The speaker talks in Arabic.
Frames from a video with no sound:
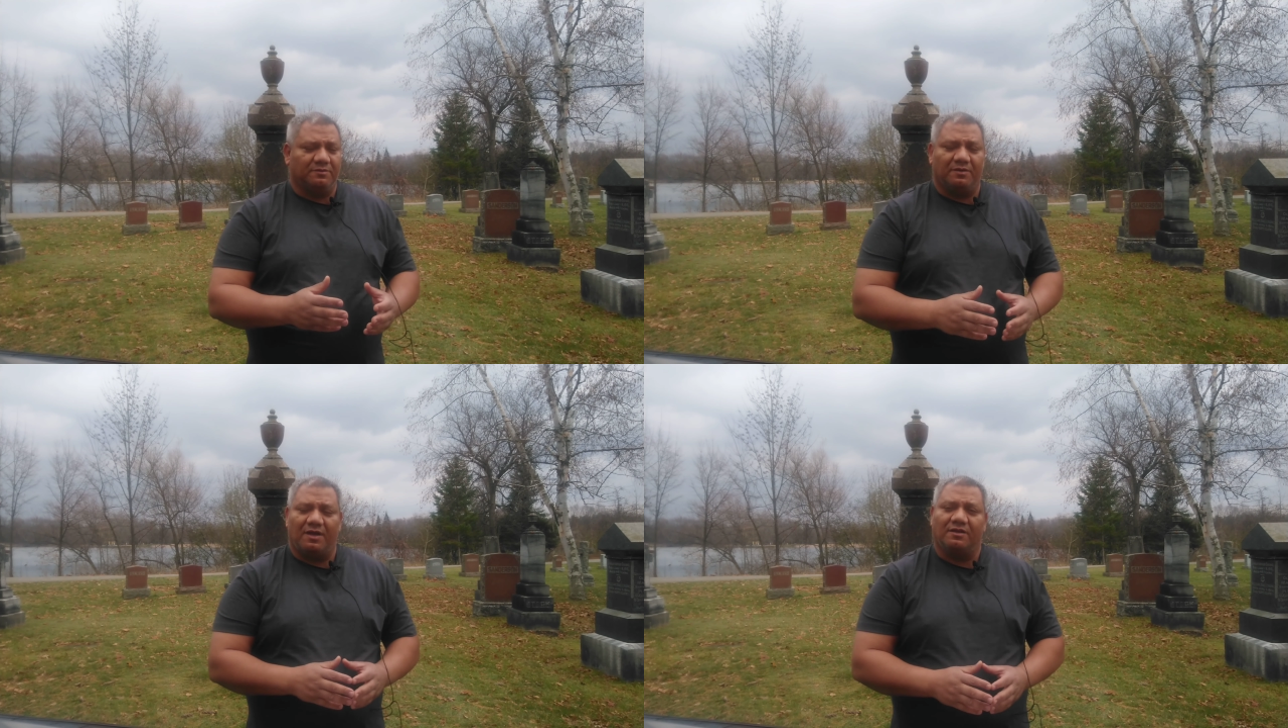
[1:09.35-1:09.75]

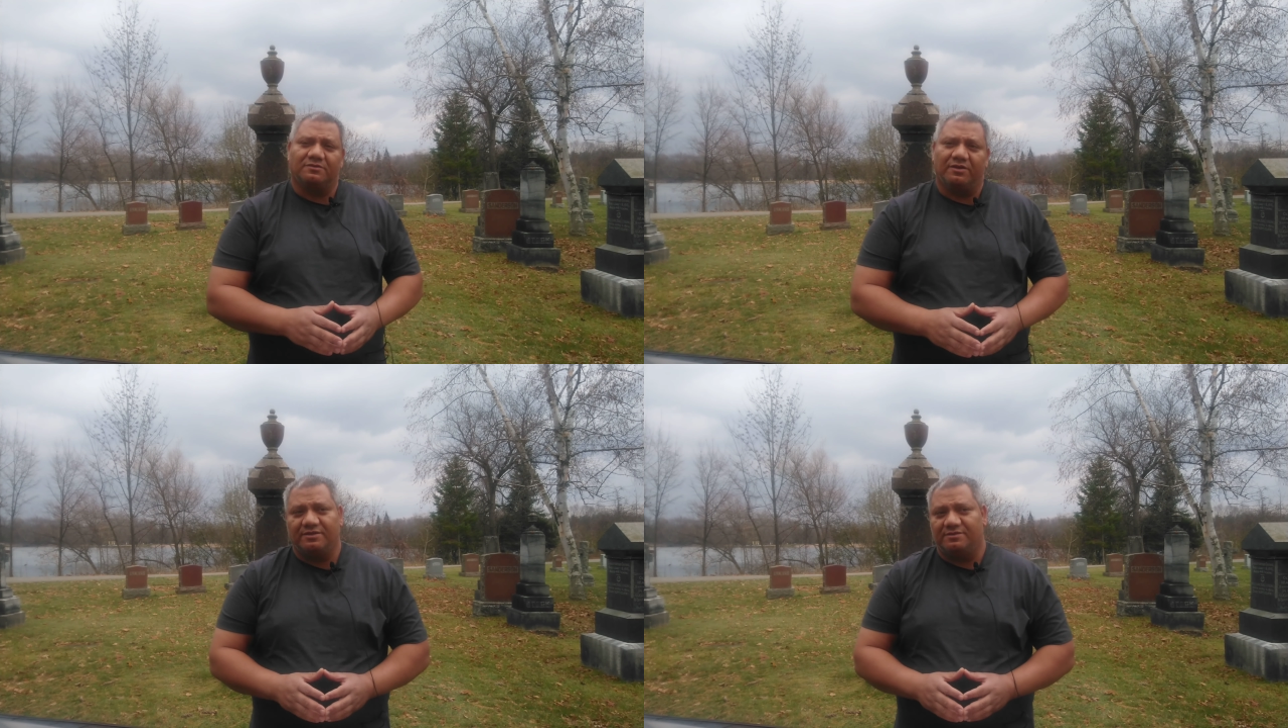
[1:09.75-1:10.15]
عن
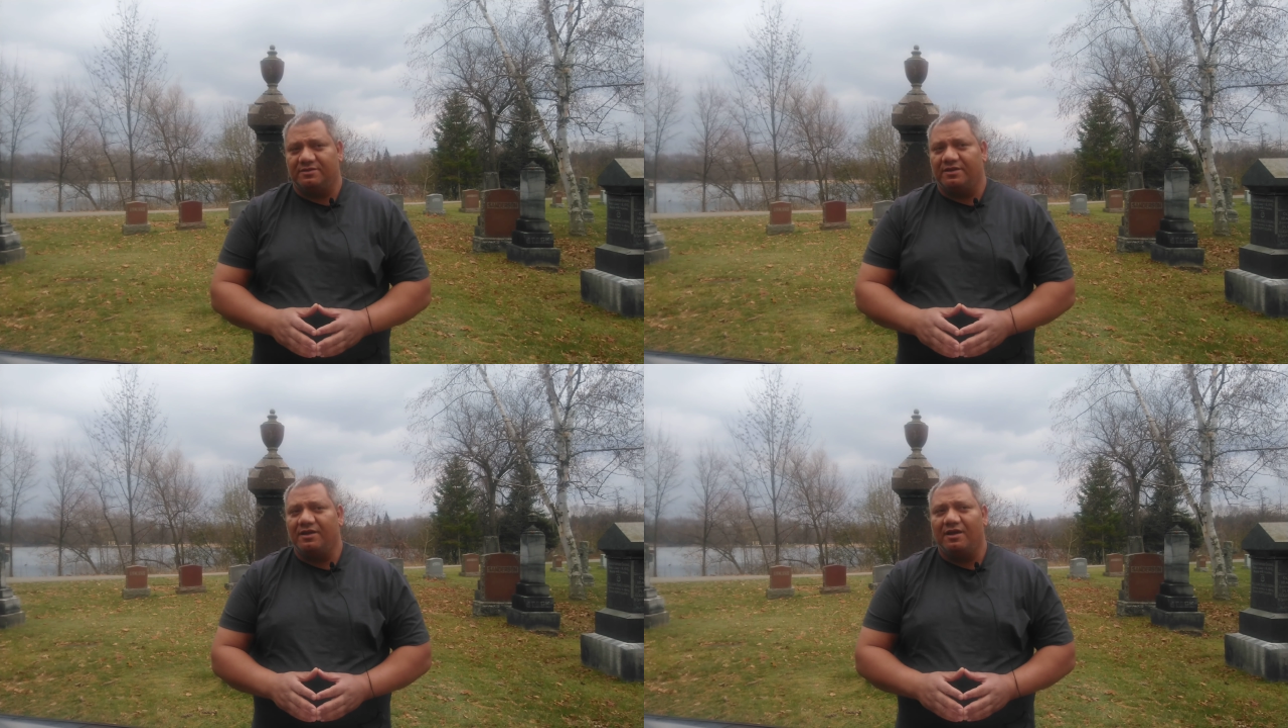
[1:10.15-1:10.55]
طريق
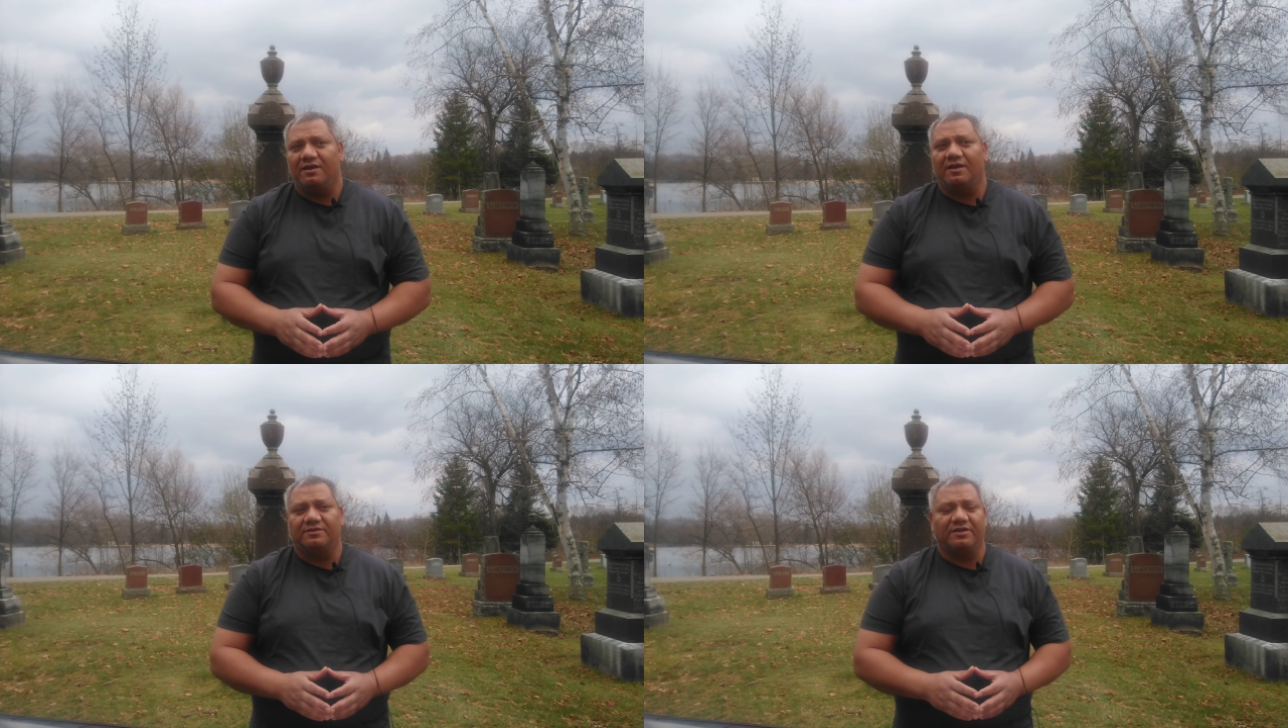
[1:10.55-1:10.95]
الصينية
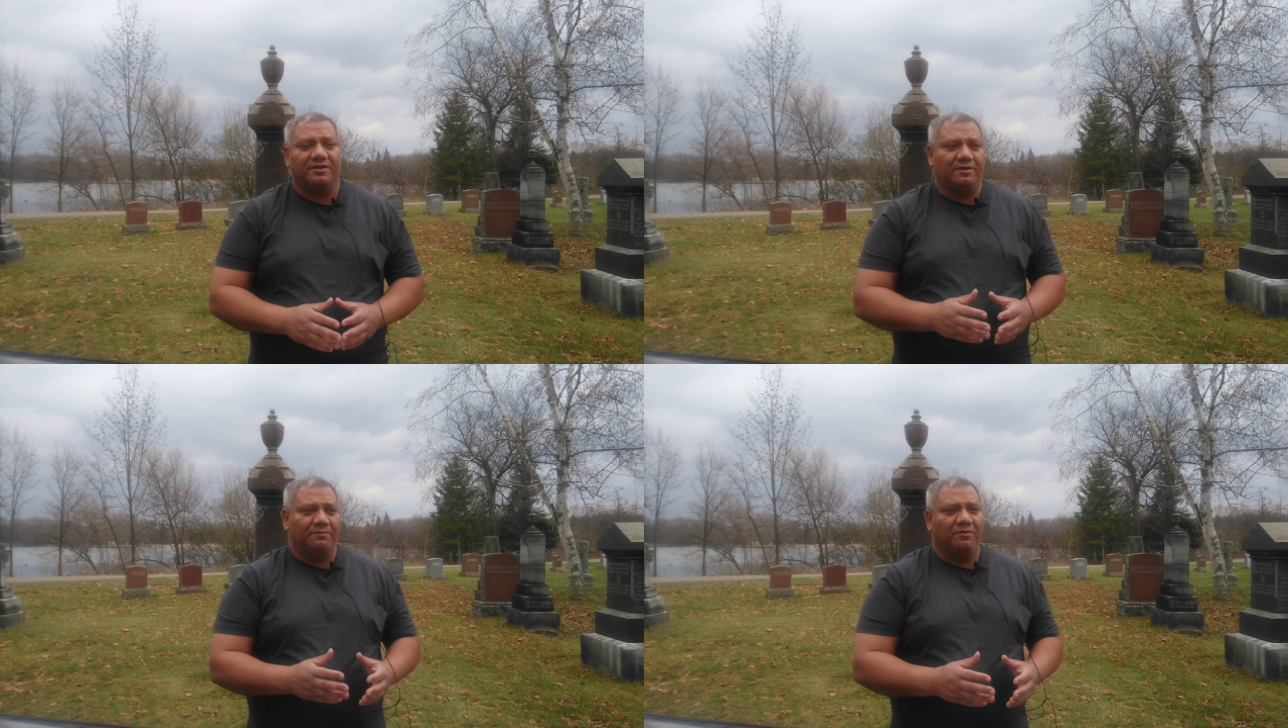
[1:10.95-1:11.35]
إلى
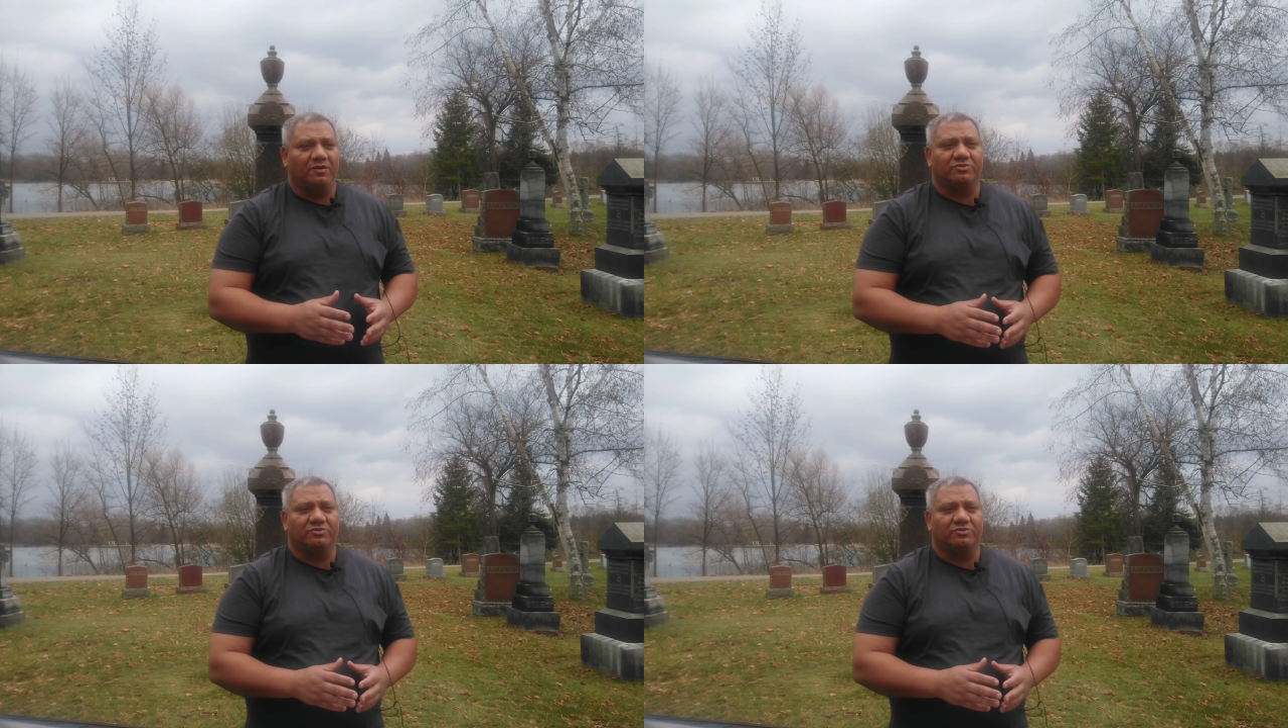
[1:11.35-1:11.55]
تركيب